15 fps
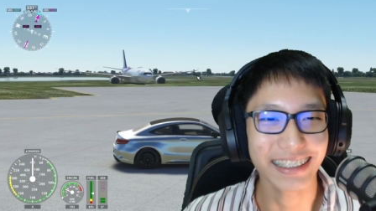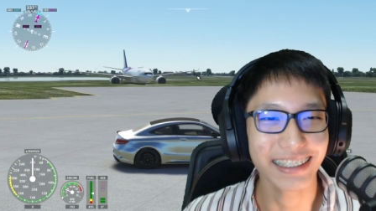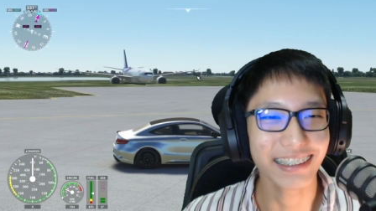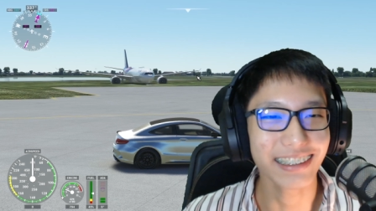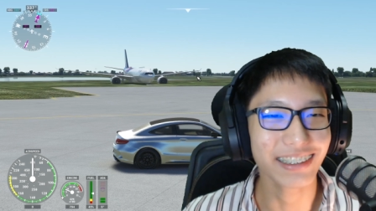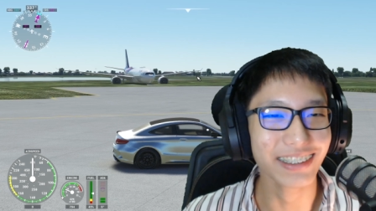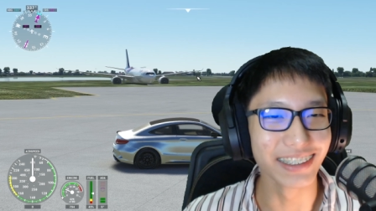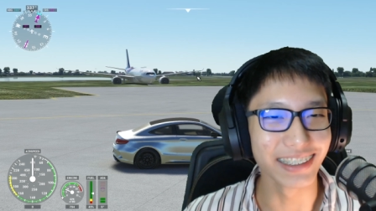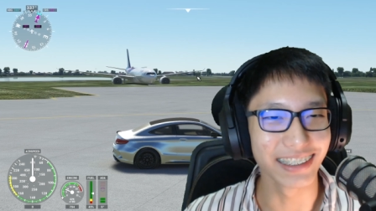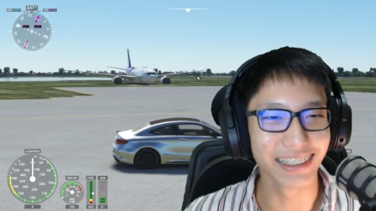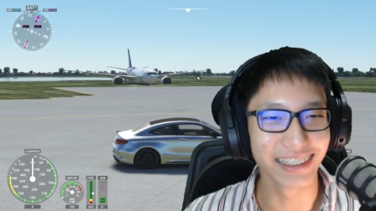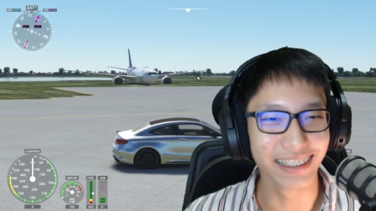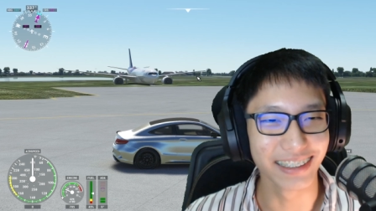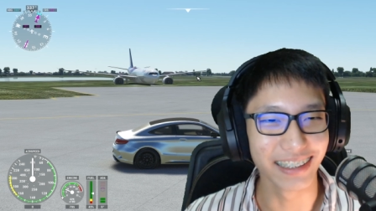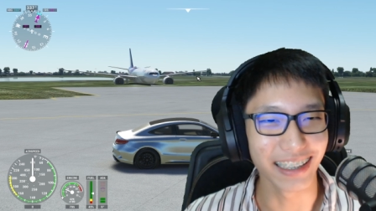หยุด
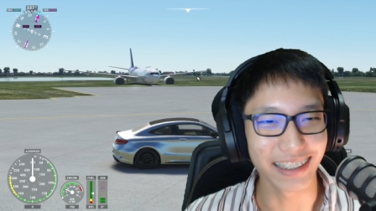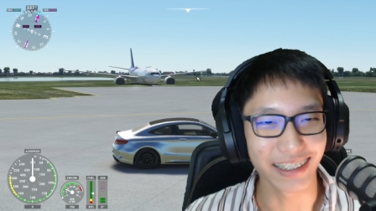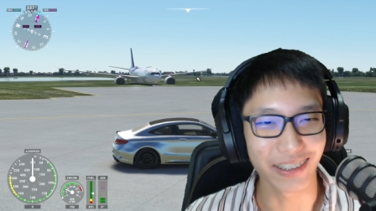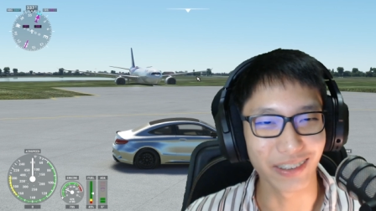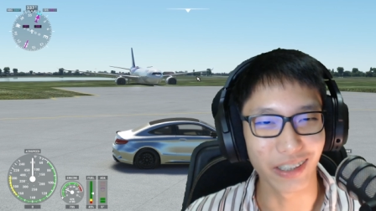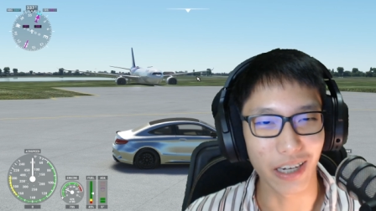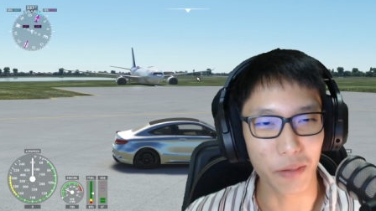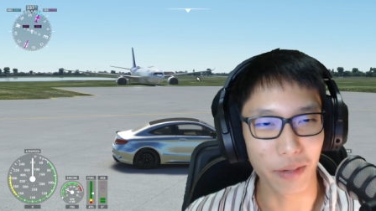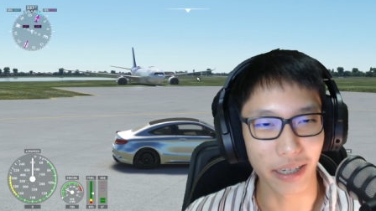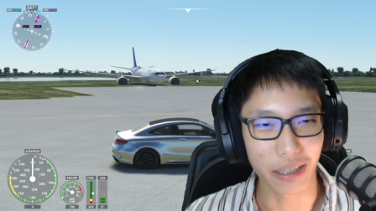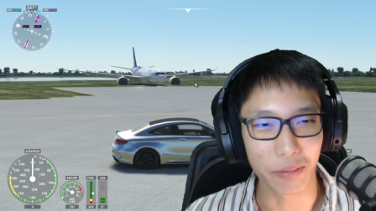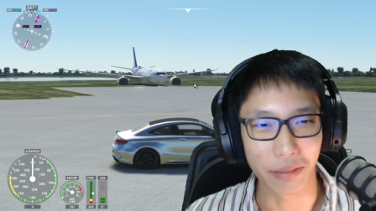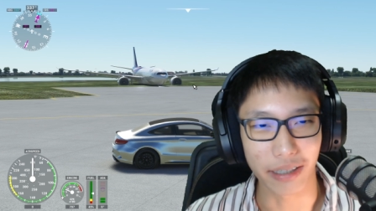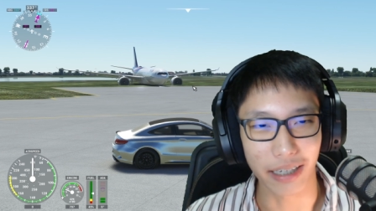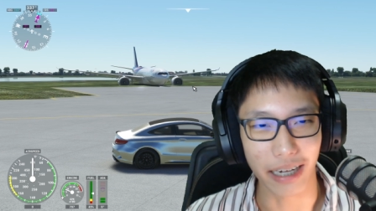น่าจะหยุดได้แล้วบ้างเดี๋ยวมั
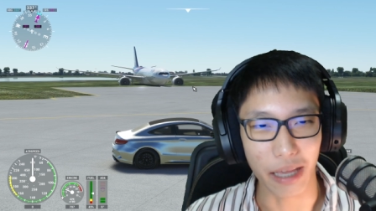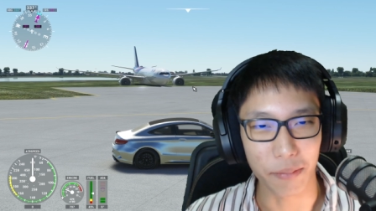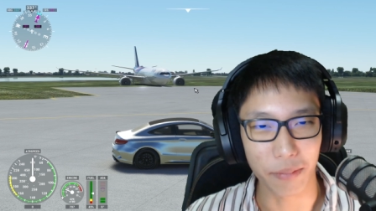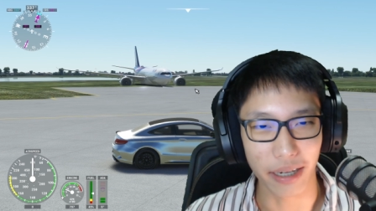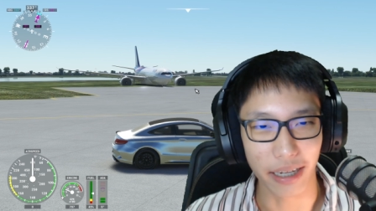นก็ไหลมา